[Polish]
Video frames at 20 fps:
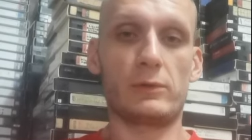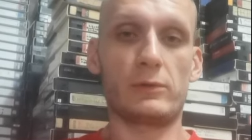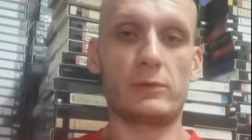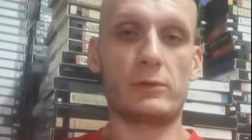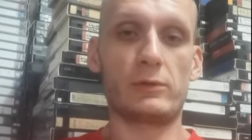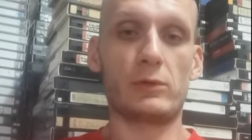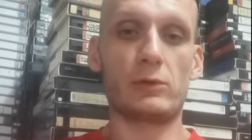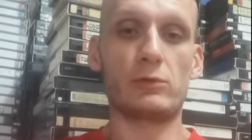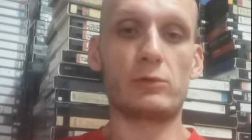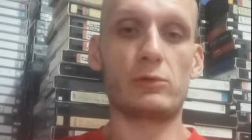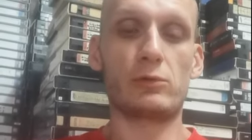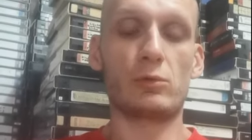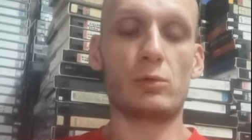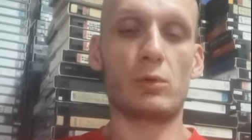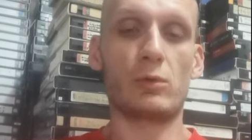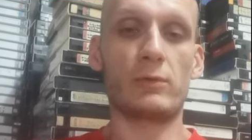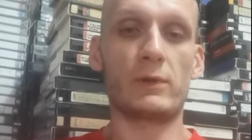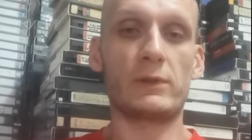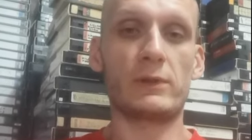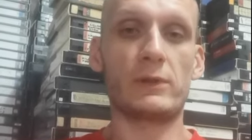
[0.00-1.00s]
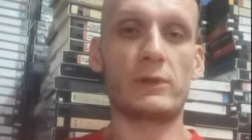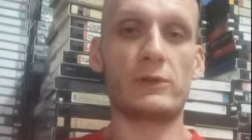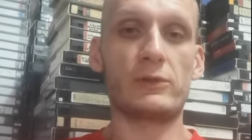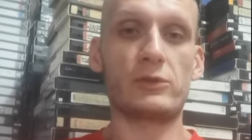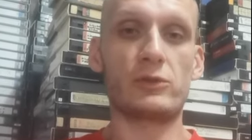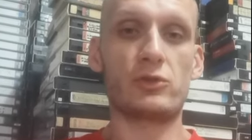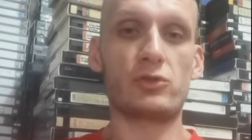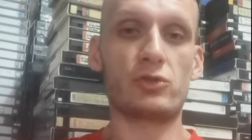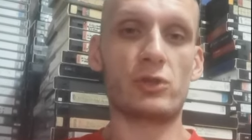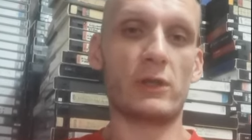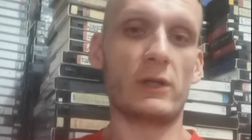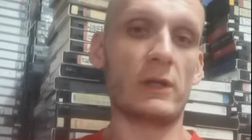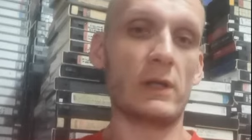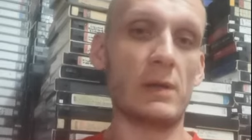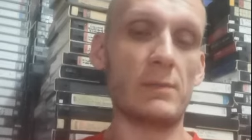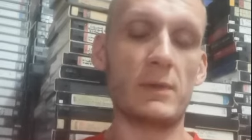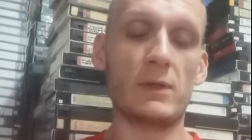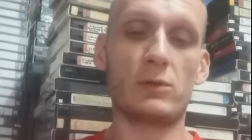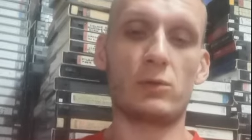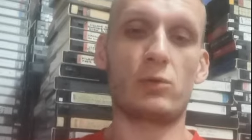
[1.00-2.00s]
y, skonstruowane z trzech
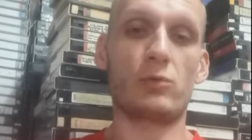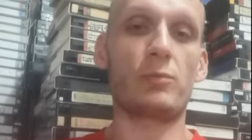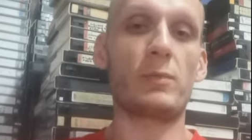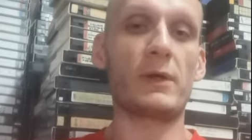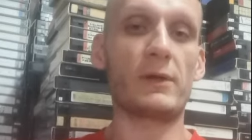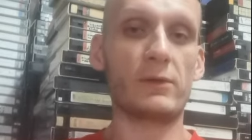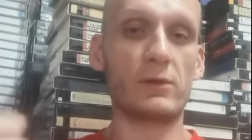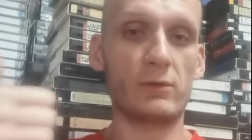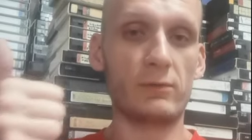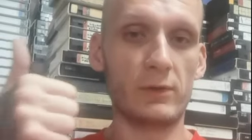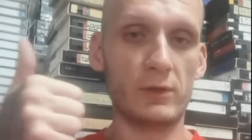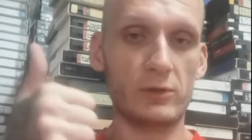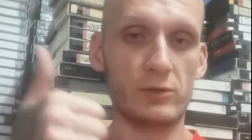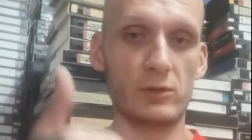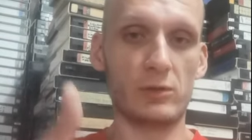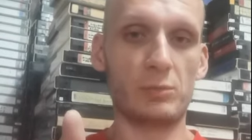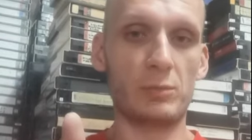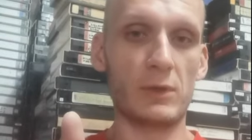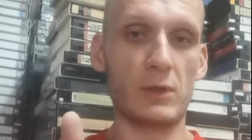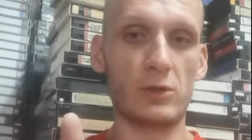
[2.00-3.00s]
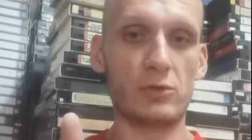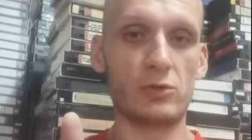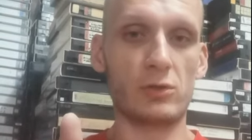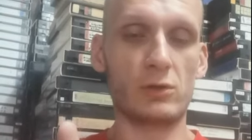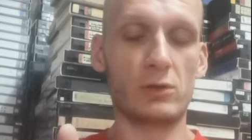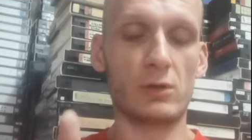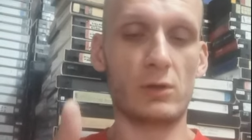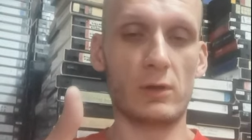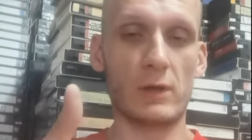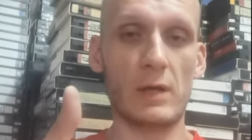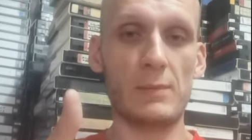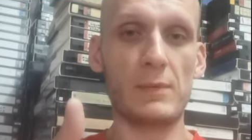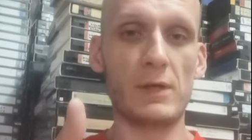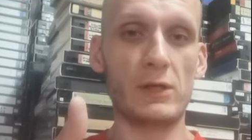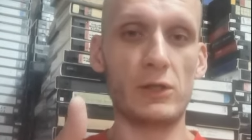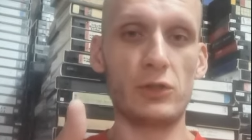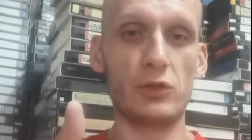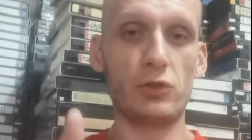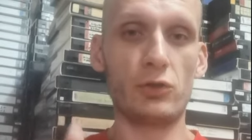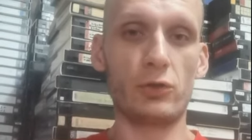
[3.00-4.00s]
elementów bardzo ważnych. Pierwszy to
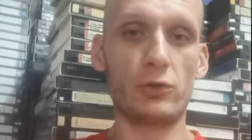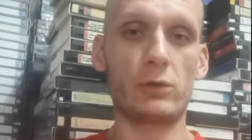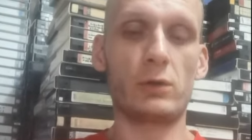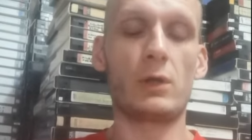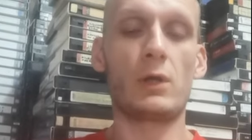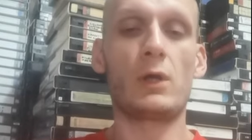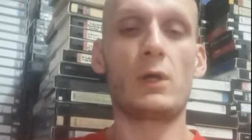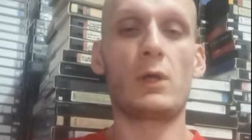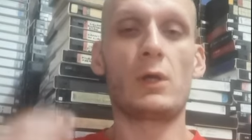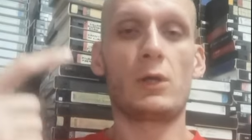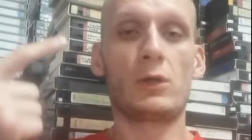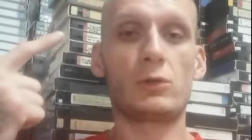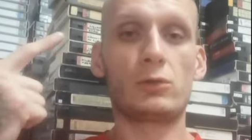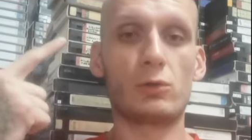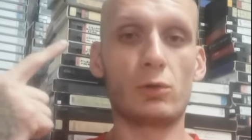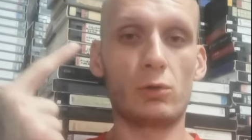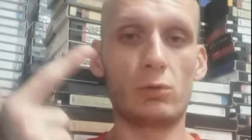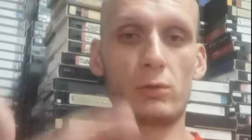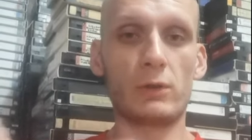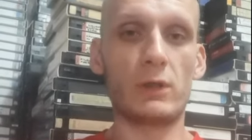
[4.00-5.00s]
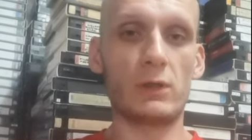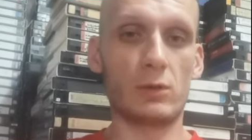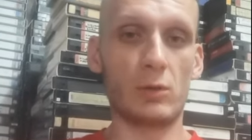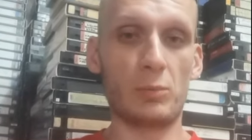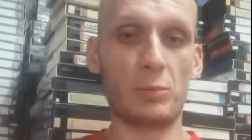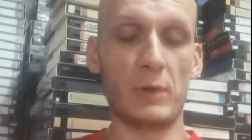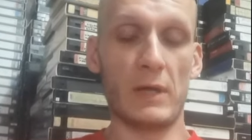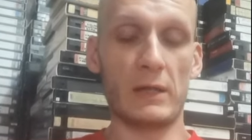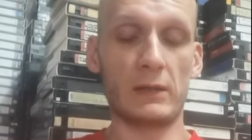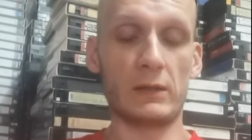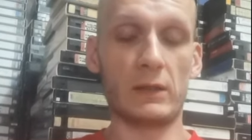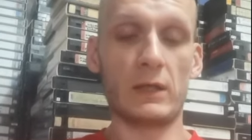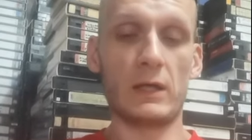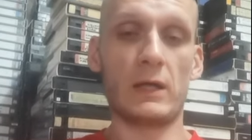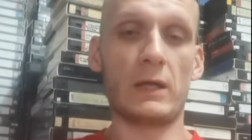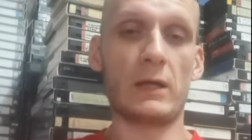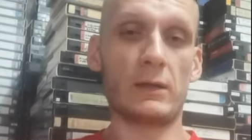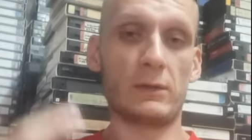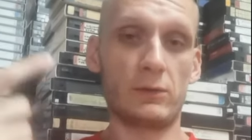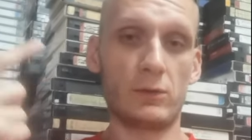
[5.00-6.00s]
amelinion, drugie to
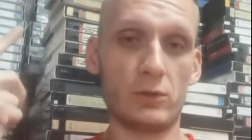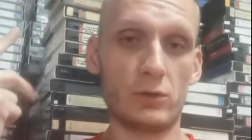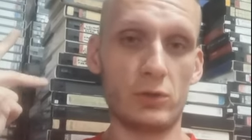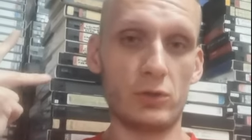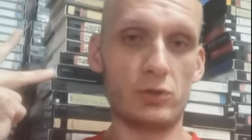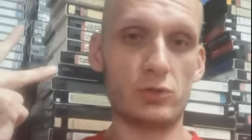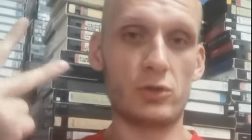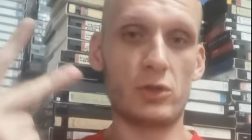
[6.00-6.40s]
pianka, no